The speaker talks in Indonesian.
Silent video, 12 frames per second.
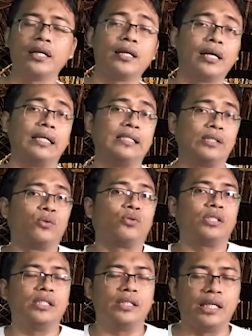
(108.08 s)
ini ada
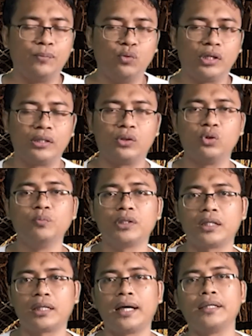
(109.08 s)
instruksi Ibu Ketum
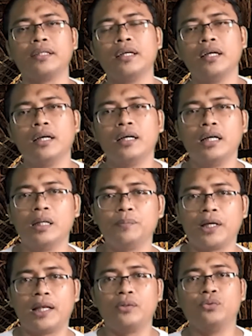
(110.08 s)
terkait Eh,
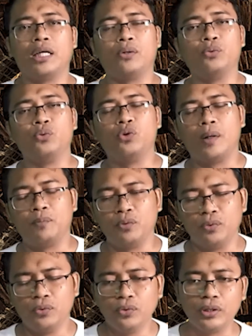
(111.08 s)
Piala Dunia
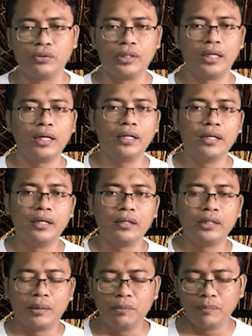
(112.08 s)
U20 gitu ya.
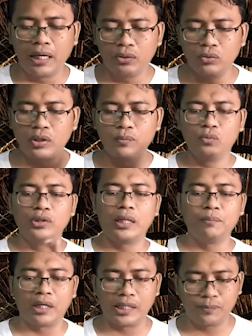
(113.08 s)
Dan Bima itu
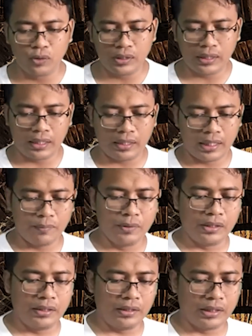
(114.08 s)
kemudian merespon kira-kira
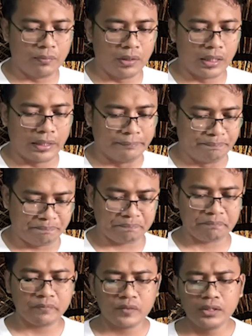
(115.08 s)
begini dia bilang,
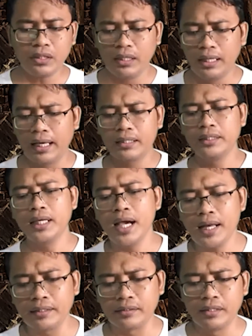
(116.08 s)

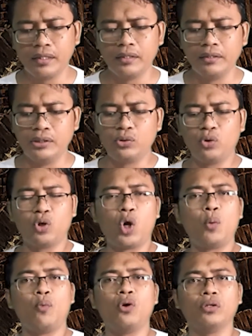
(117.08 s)
"Lagian disuruh
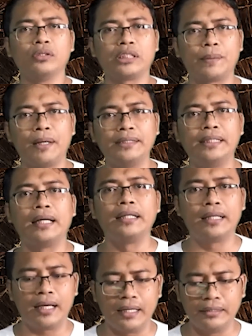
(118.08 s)
ngomong sama
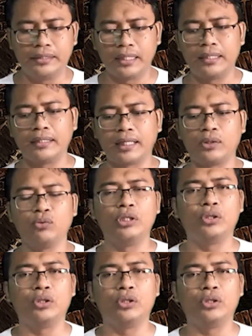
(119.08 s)
janda, janda satu